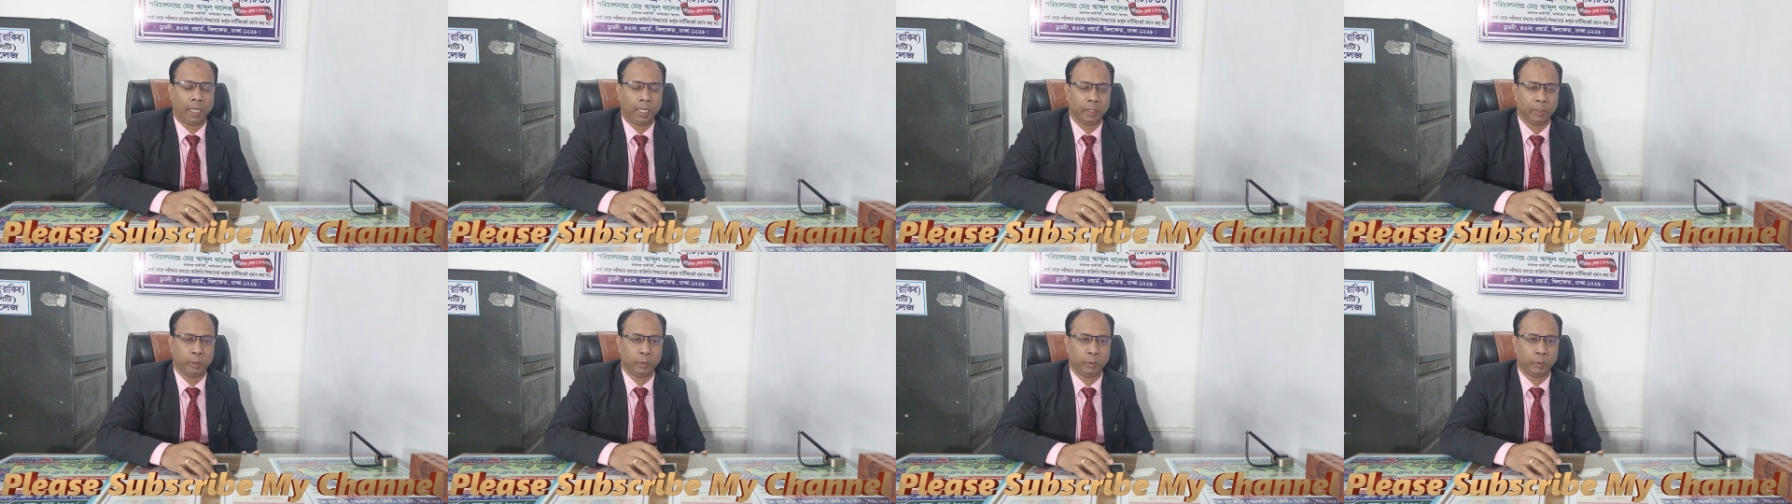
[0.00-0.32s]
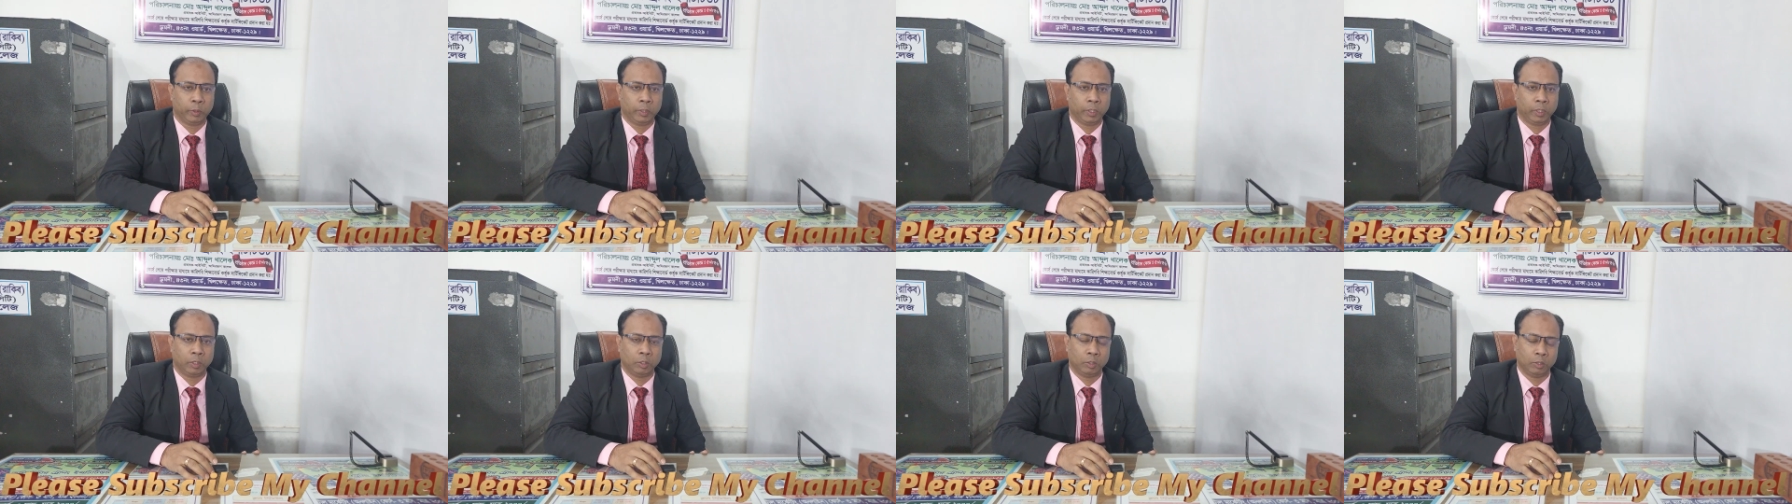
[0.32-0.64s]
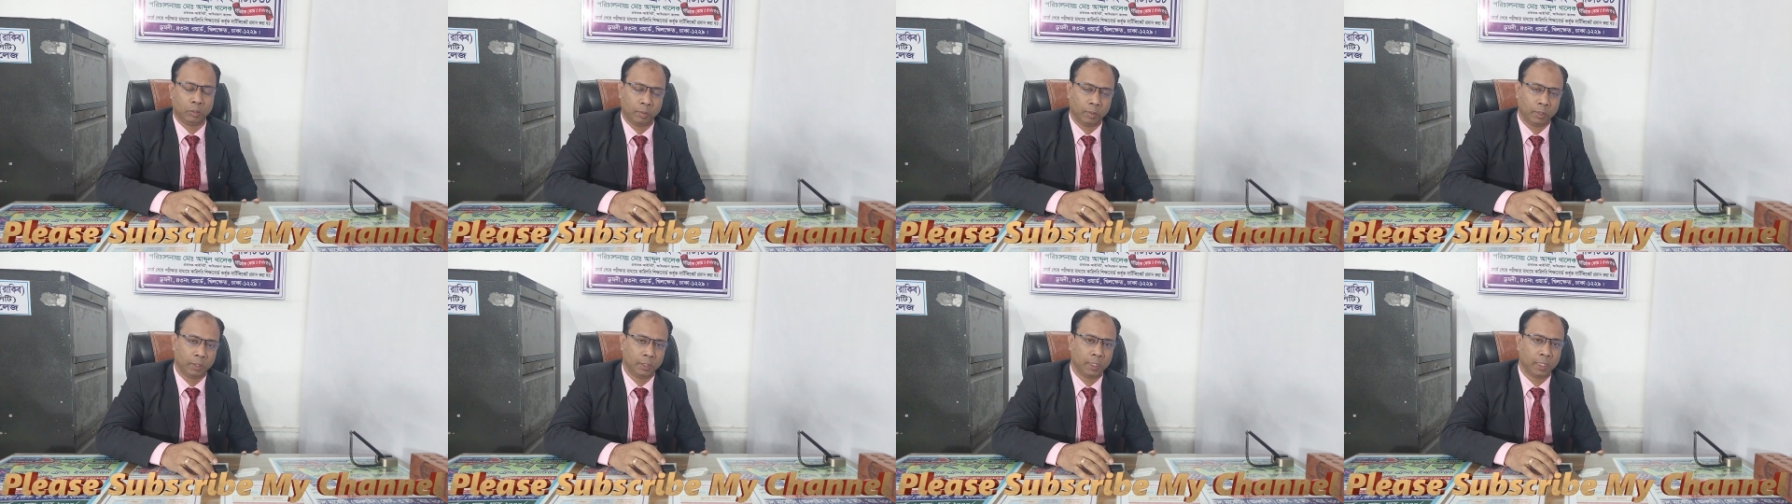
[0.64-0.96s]
আন্তরিক
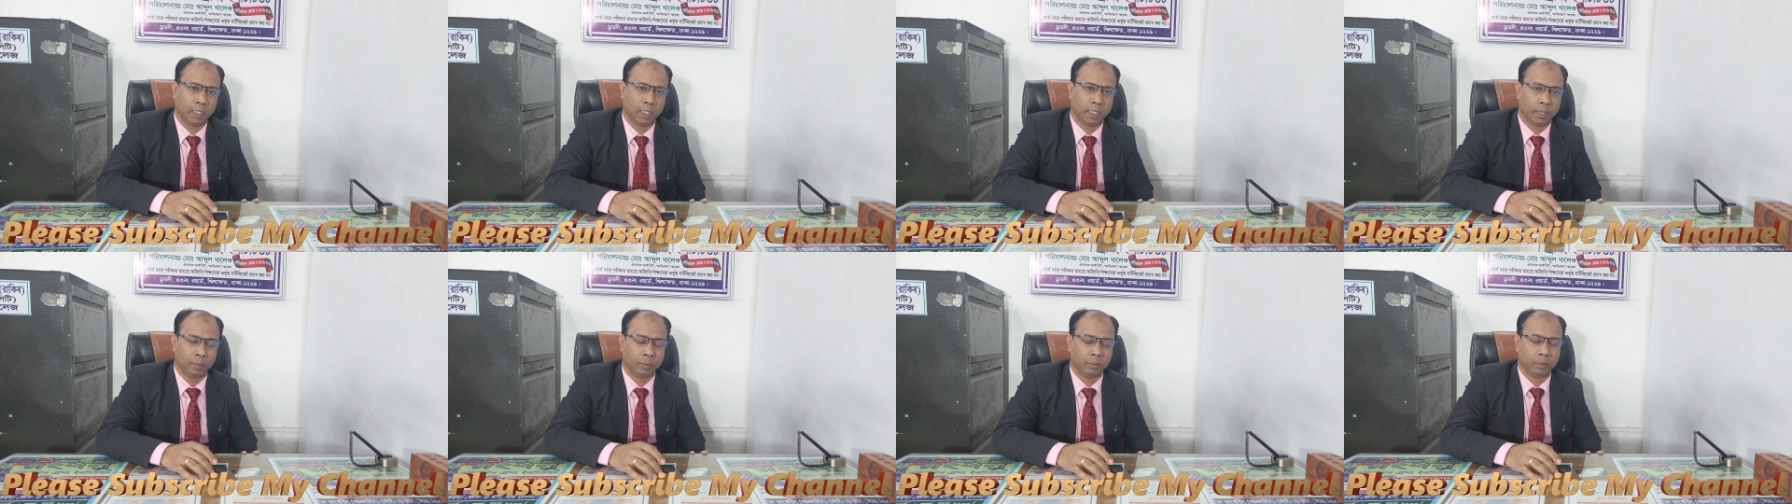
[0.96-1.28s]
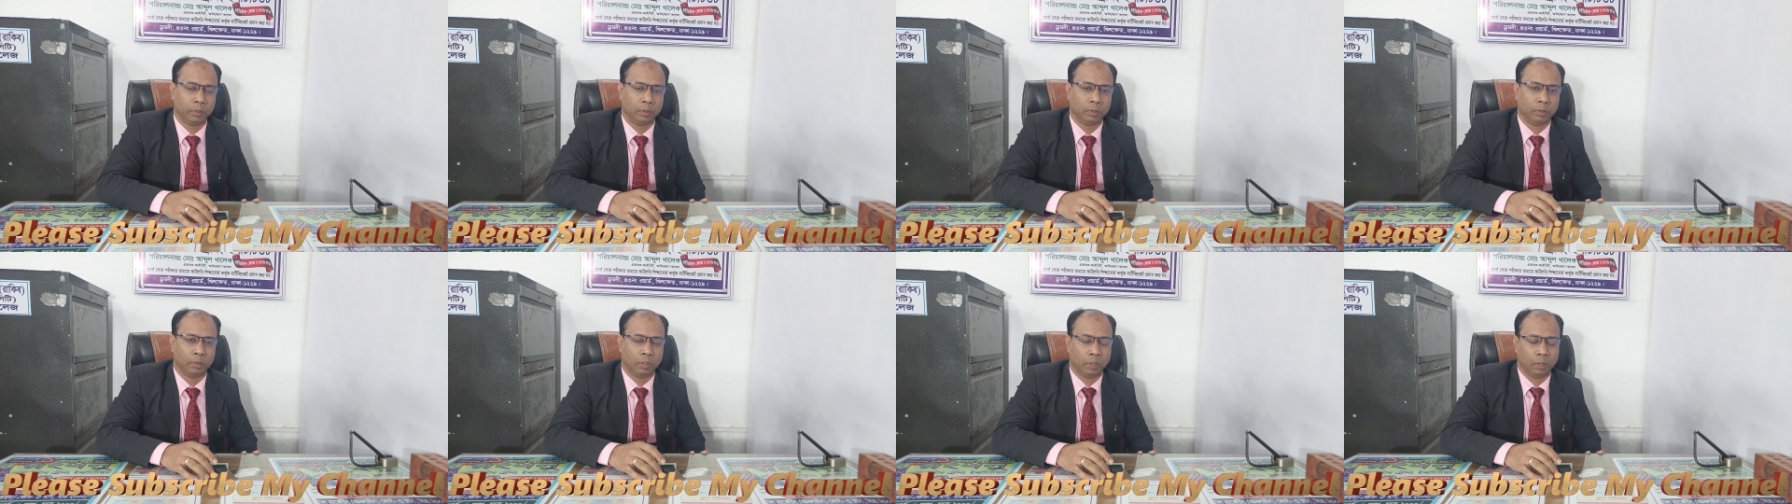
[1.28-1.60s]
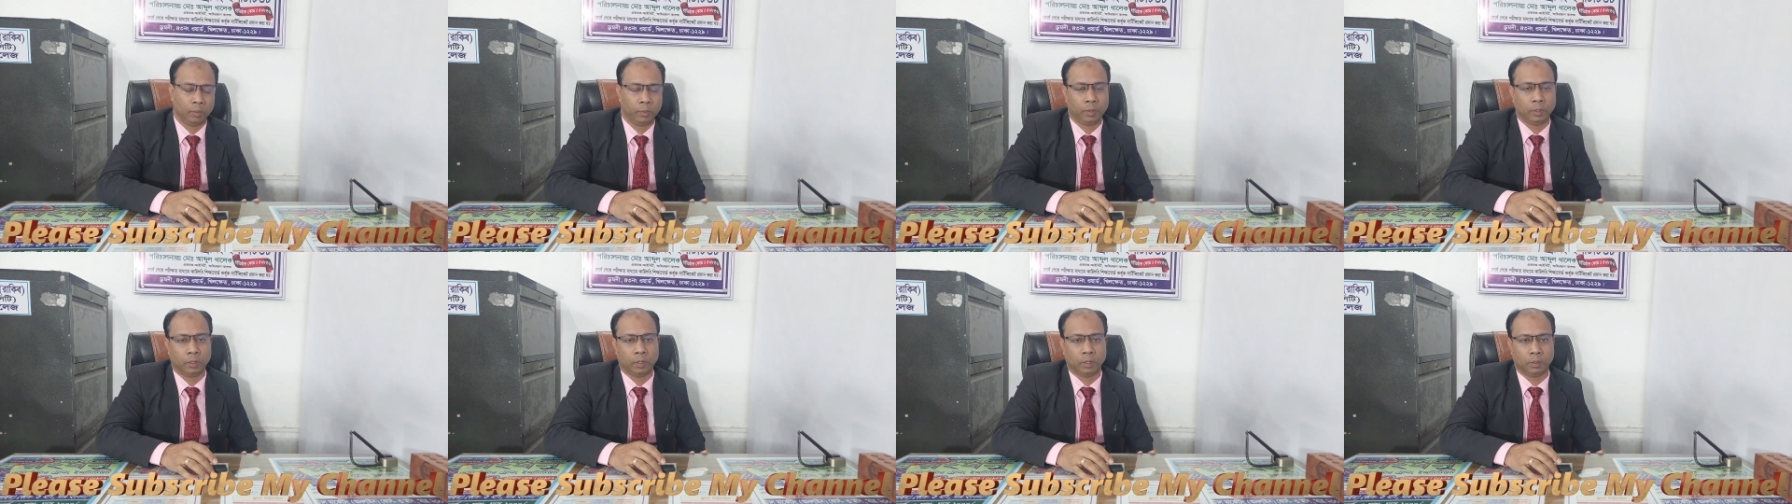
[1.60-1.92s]
শুভেচ্ছা এবং
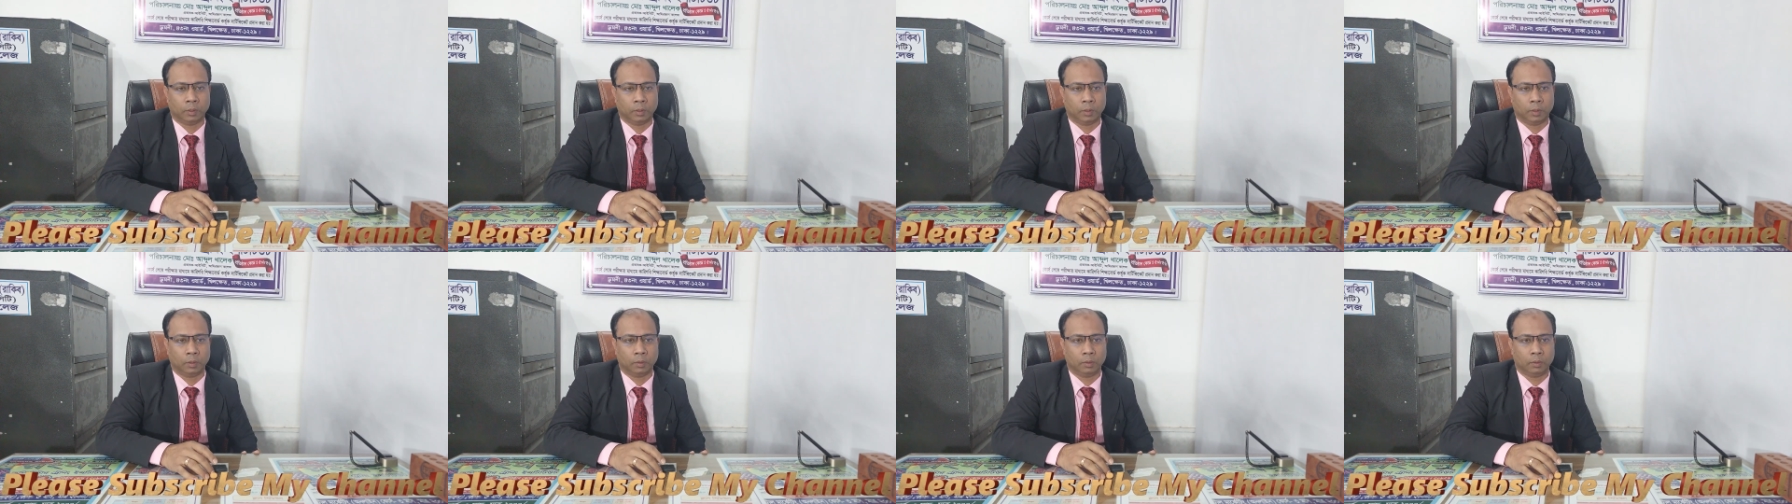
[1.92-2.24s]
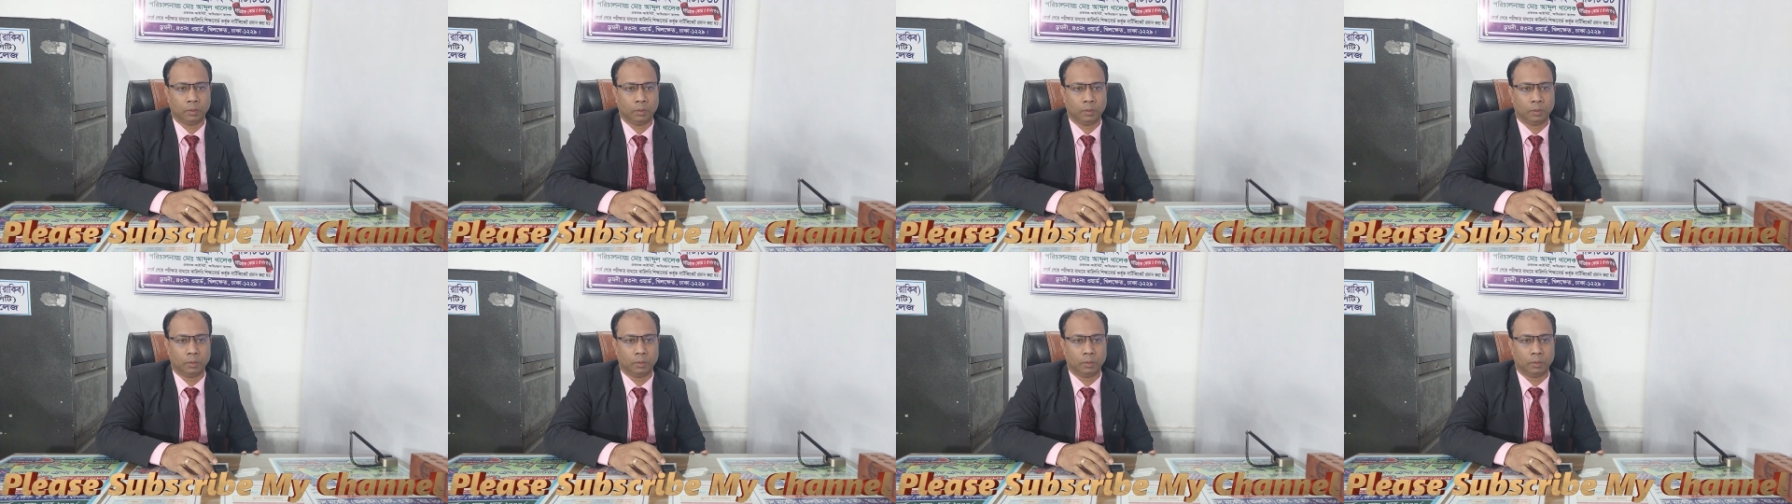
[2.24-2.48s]
অভিনন্দন